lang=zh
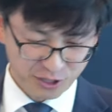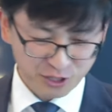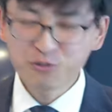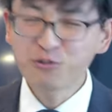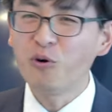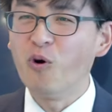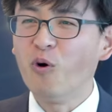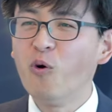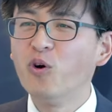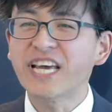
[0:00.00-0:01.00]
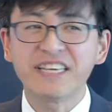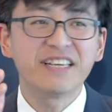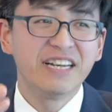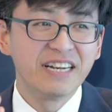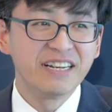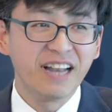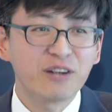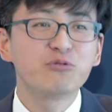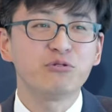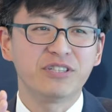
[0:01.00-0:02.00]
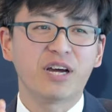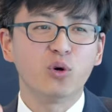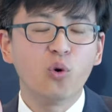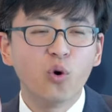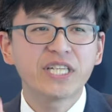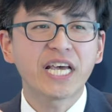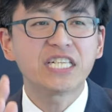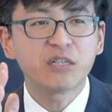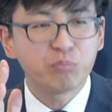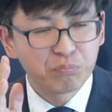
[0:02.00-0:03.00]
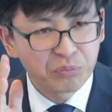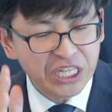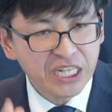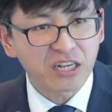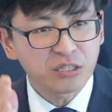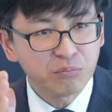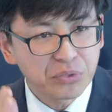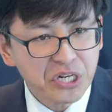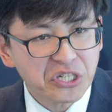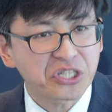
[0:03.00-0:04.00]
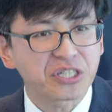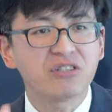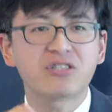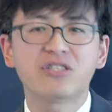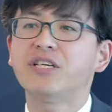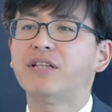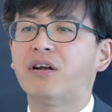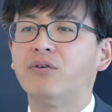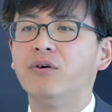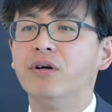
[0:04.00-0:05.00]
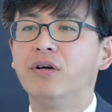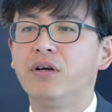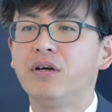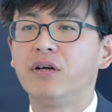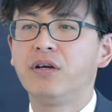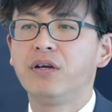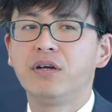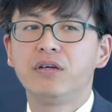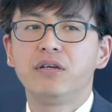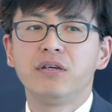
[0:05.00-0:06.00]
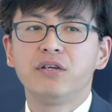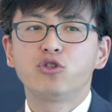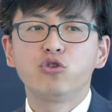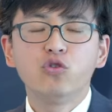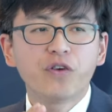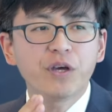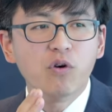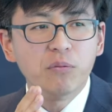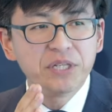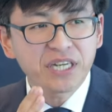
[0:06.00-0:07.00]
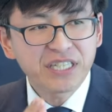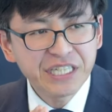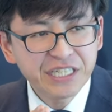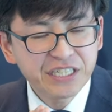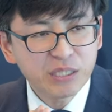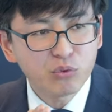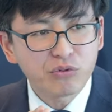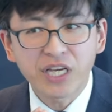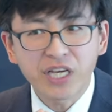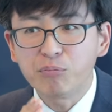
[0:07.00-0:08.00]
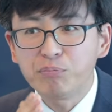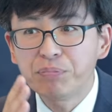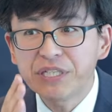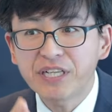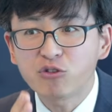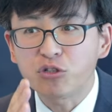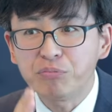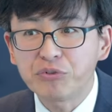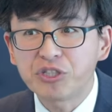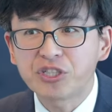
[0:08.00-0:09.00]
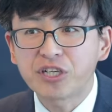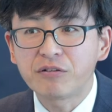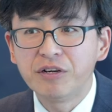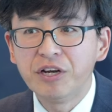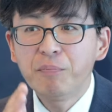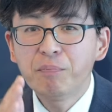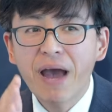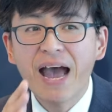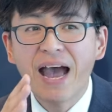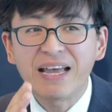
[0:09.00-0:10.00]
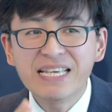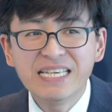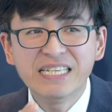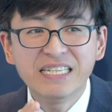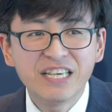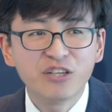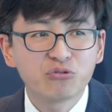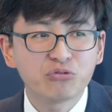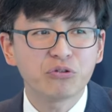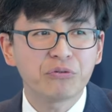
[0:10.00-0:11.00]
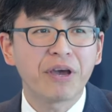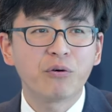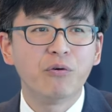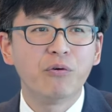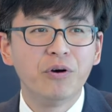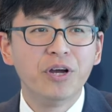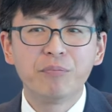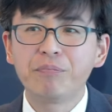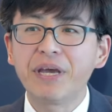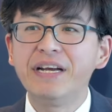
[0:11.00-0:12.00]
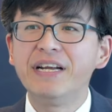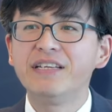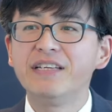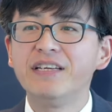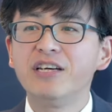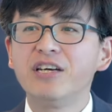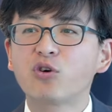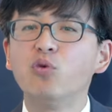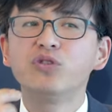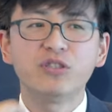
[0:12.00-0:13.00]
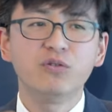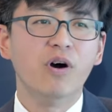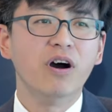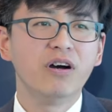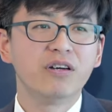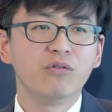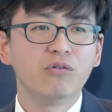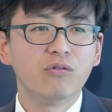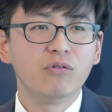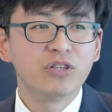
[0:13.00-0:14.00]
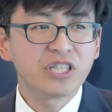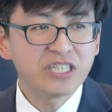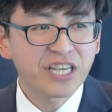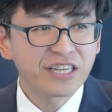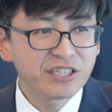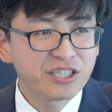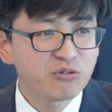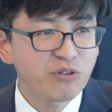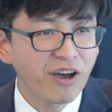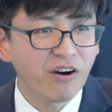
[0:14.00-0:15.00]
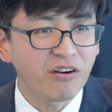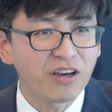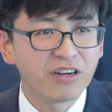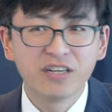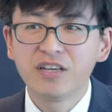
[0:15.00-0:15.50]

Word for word: 继续活，活在狼群当中，活在这个抵挡神、不认识神的世界当中。除非我们像尼格迪姆一样，闭上嘴不吱声，怕因耶稣的缘故别人攻击我，我提前计算好了，